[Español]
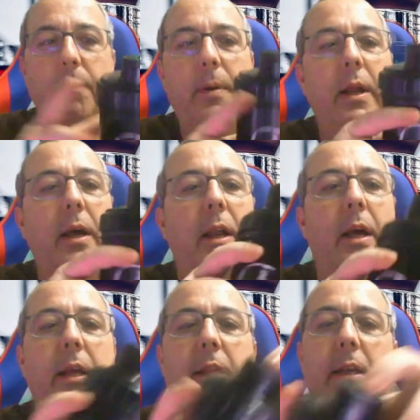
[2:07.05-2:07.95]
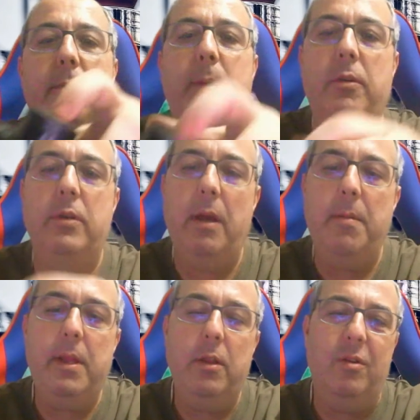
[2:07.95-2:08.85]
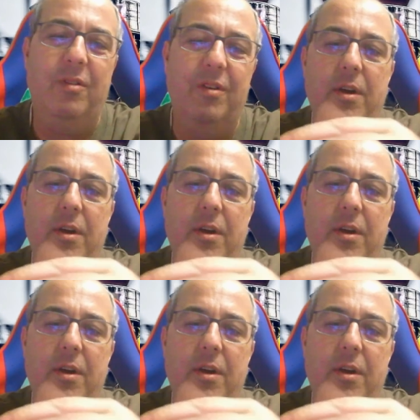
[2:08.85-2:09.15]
Para la gente que es patosa bebiendo.